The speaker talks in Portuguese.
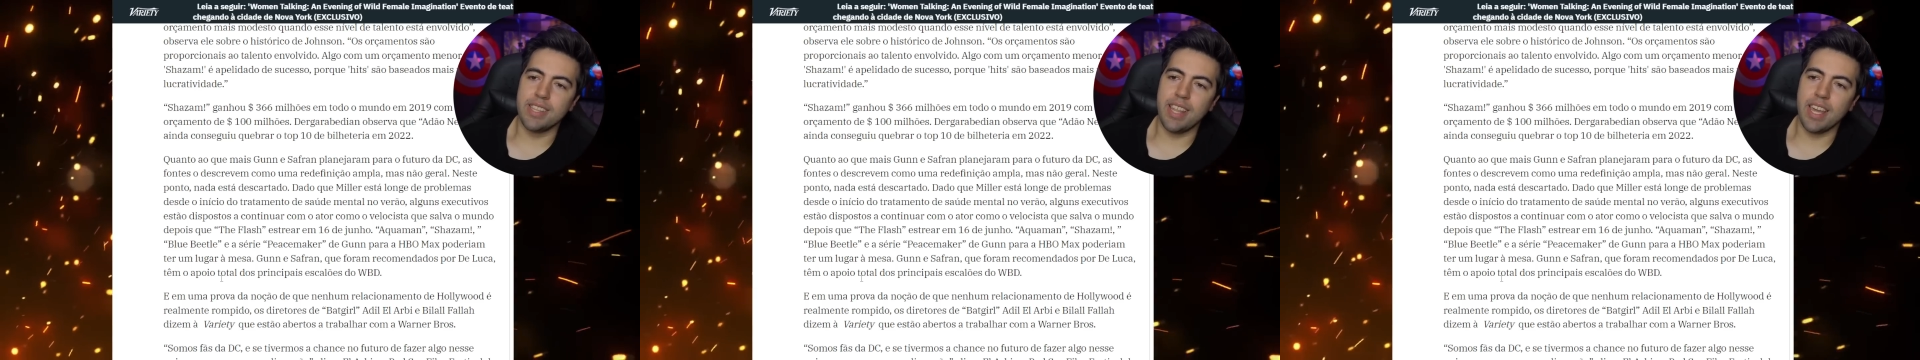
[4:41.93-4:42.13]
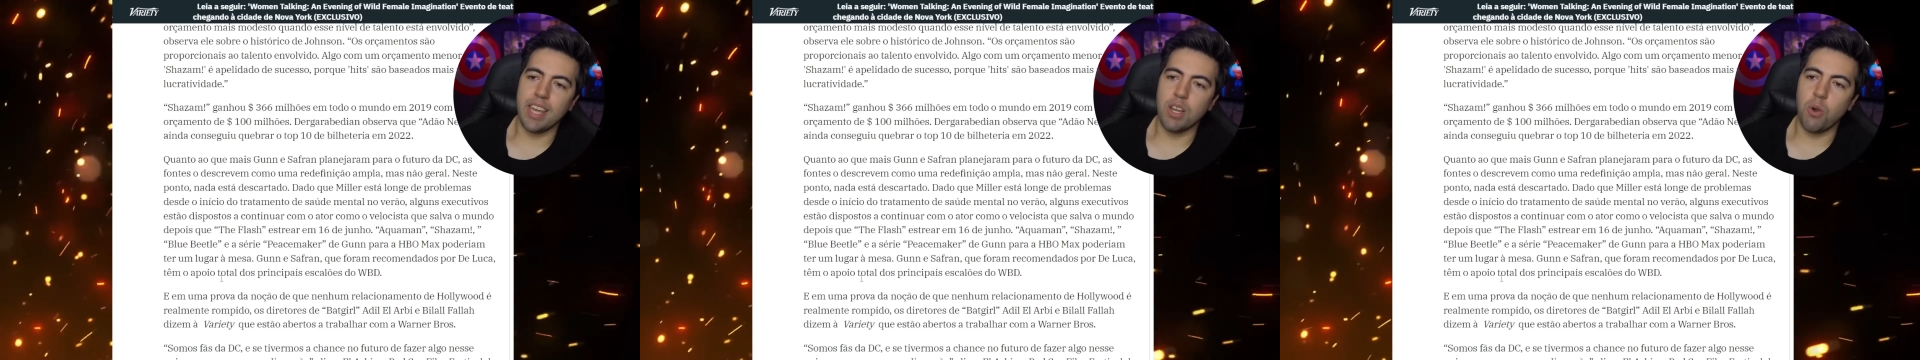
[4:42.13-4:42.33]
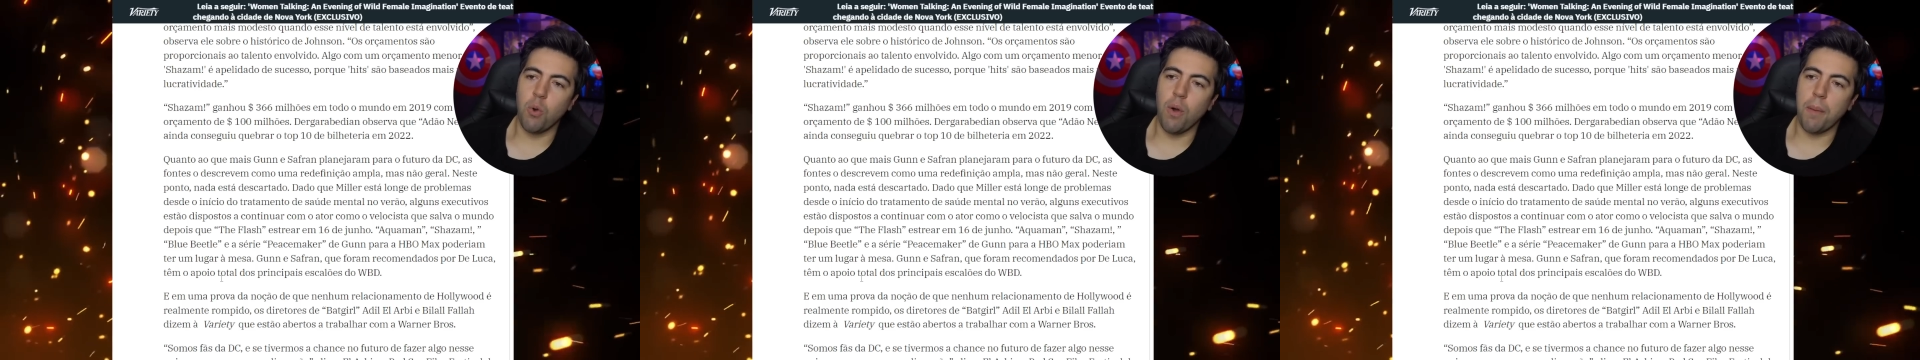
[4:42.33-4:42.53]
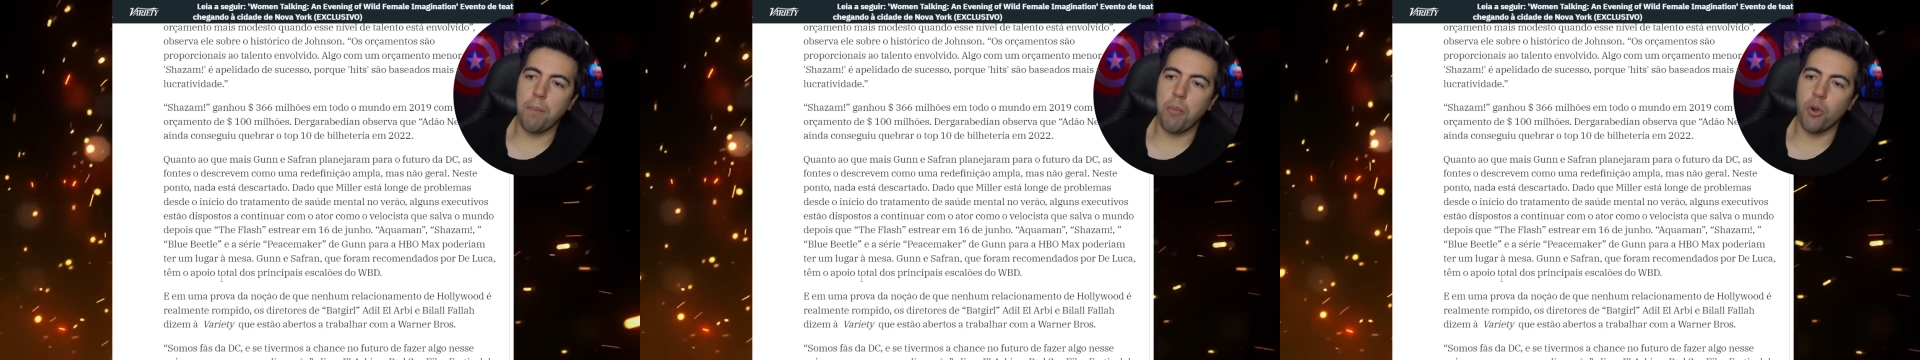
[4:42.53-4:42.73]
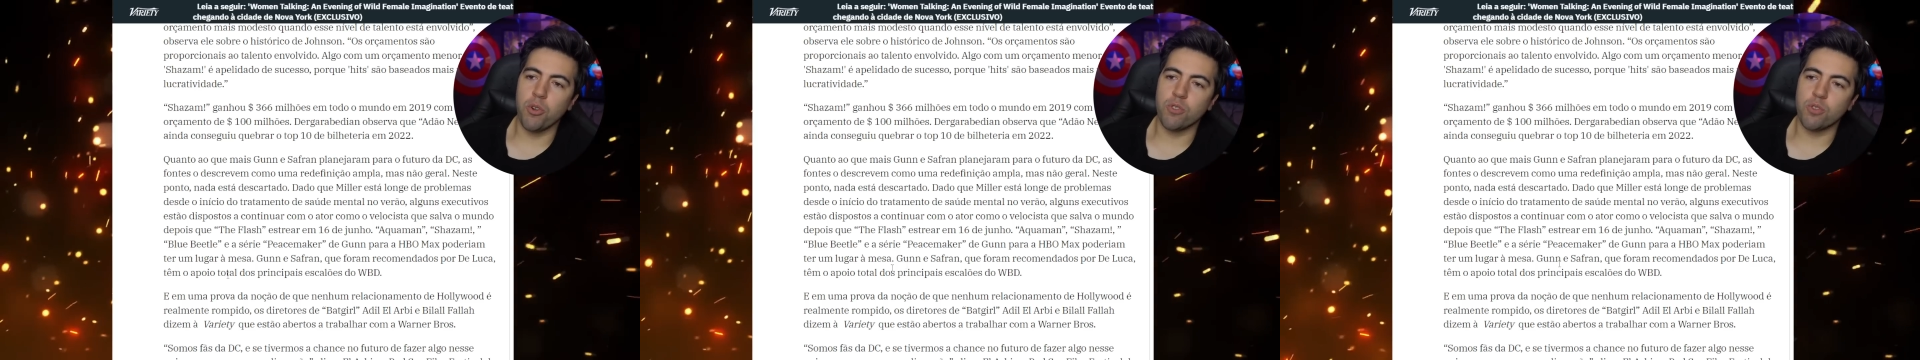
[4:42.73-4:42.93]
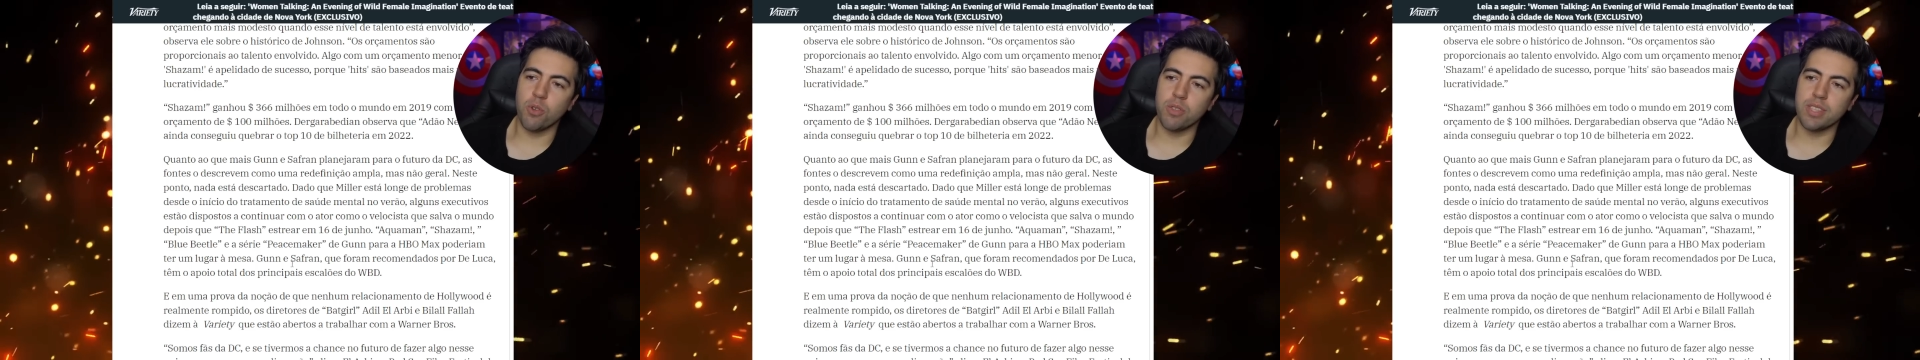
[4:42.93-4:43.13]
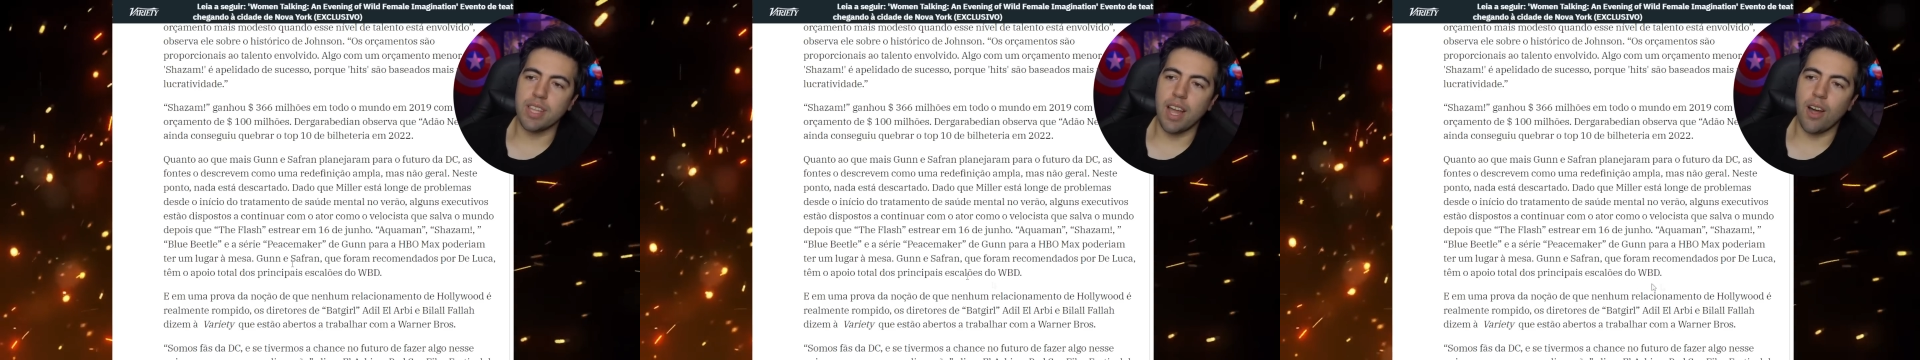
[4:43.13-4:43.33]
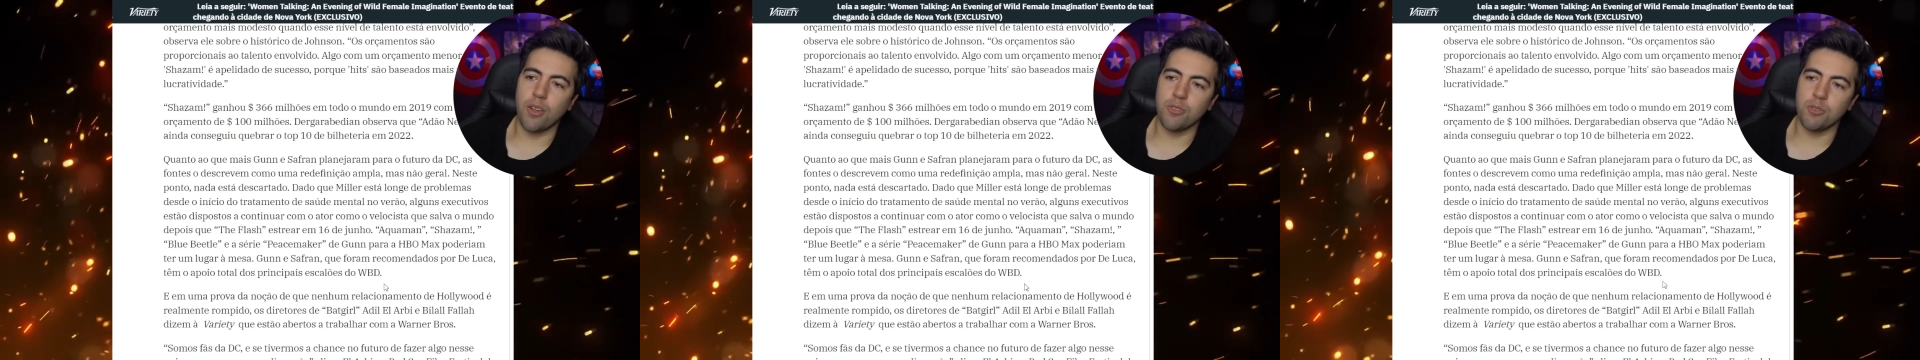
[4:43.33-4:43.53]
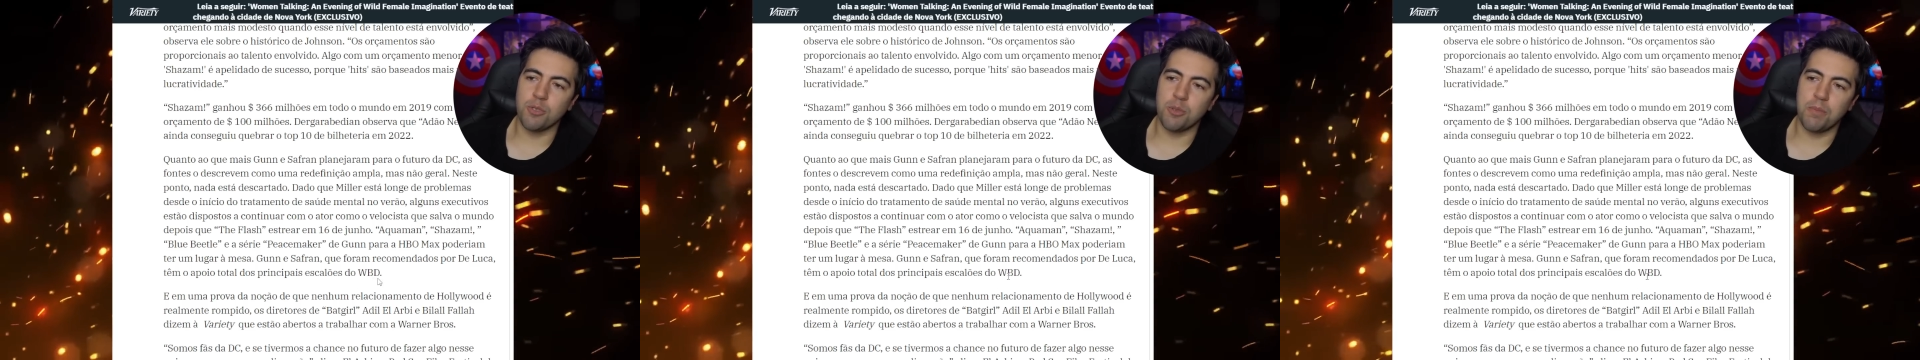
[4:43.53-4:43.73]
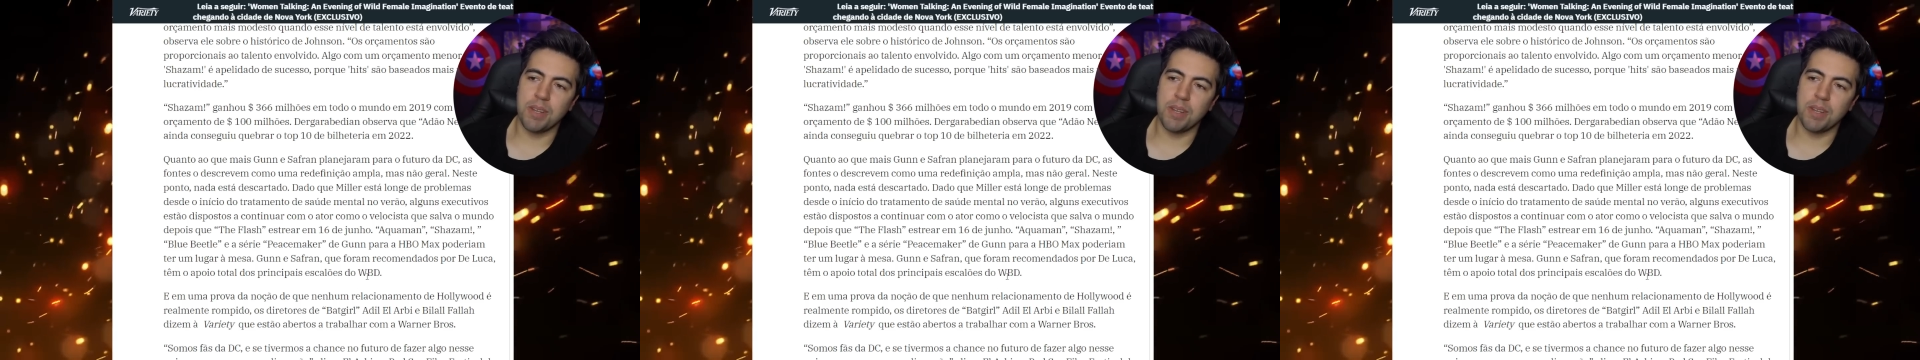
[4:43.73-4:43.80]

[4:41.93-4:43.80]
têm o apoio total dos